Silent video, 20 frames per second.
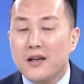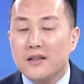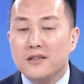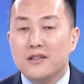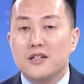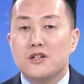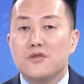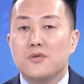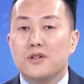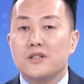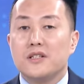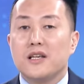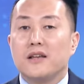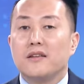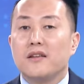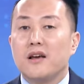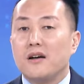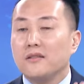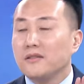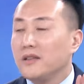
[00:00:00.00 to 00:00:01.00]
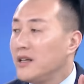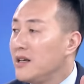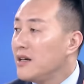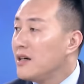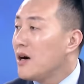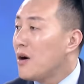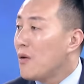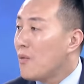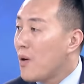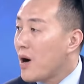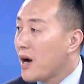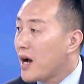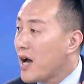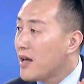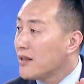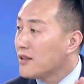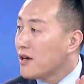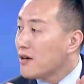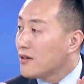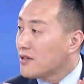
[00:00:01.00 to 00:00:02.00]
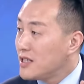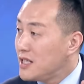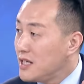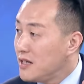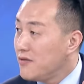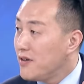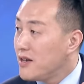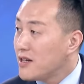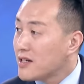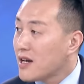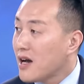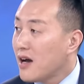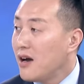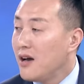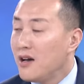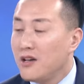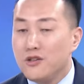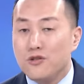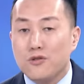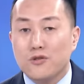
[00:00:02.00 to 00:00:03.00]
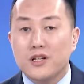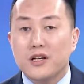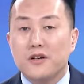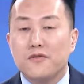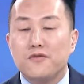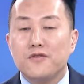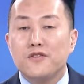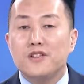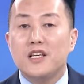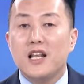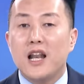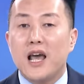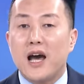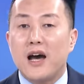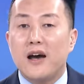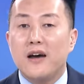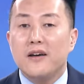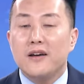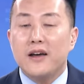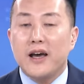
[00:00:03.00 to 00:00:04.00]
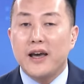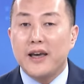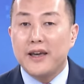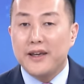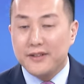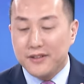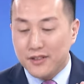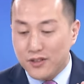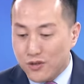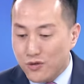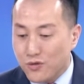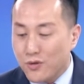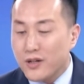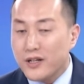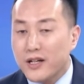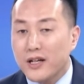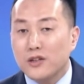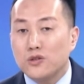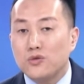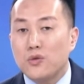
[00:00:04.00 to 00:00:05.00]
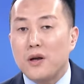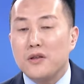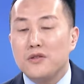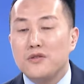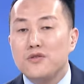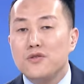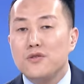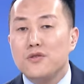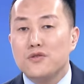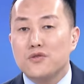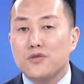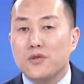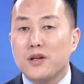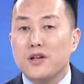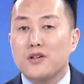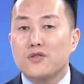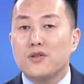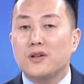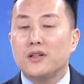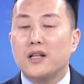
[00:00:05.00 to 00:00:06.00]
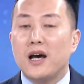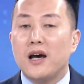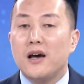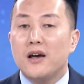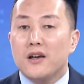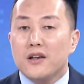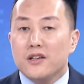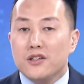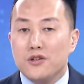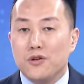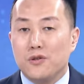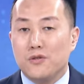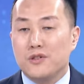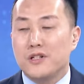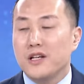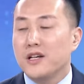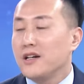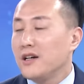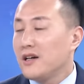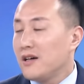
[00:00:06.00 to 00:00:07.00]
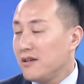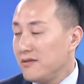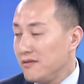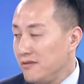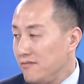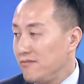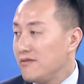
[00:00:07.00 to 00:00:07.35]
其实我强调，第一个，我看到新闻上有这个夫妻俩，哎，做这个短剧，所以说呢，有这个。